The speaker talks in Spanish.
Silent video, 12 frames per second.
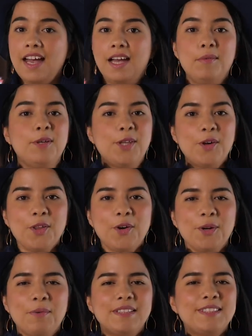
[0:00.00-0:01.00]
El video de
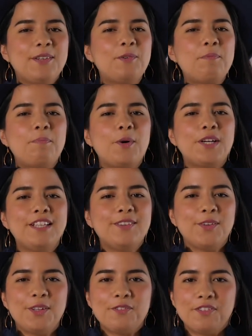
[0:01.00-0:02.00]
hoy va a ser un
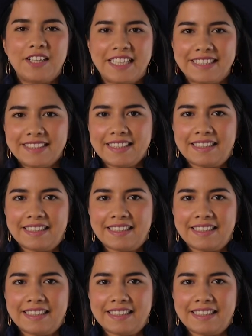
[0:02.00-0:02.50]
poquito diferente,